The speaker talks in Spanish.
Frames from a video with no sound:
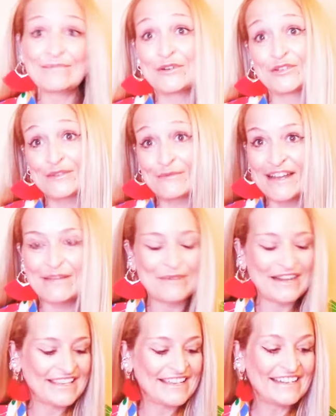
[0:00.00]
me lo llevé a la
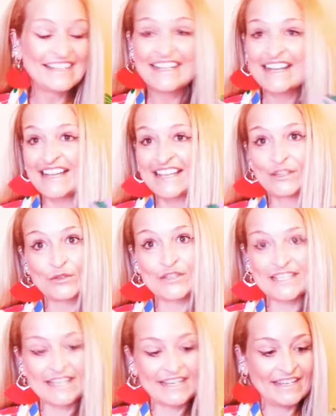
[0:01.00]
playa.
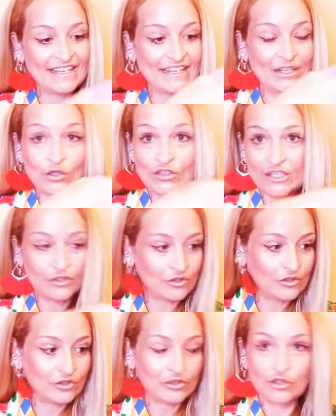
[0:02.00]
Entonces eh, lo
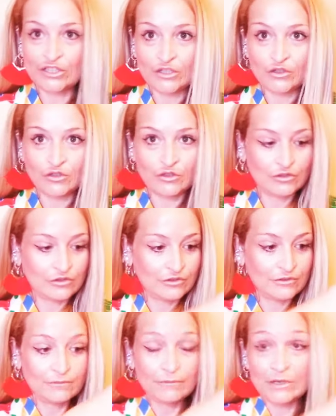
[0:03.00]
tengo, lo
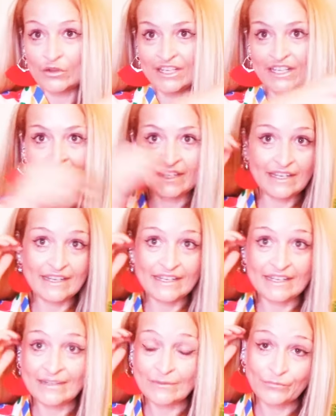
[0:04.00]
tengo, me lo dejé
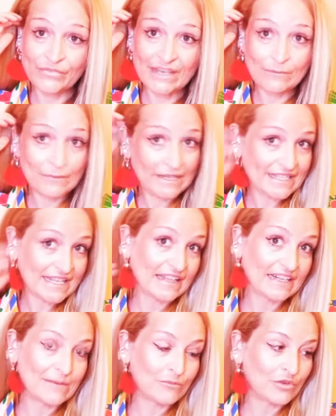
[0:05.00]
en, en mi casa
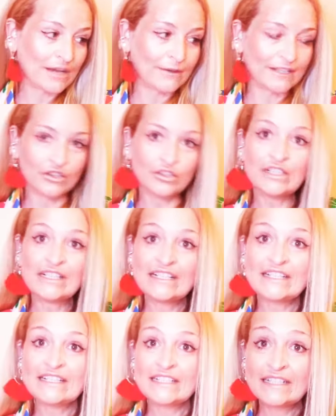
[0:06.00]
del campo lavando.
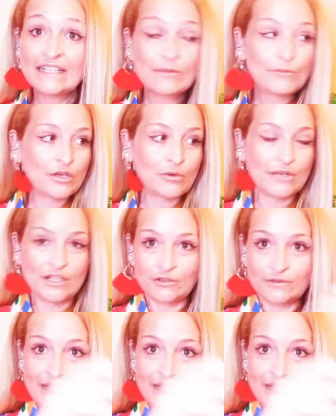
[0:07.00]
Pero bueno,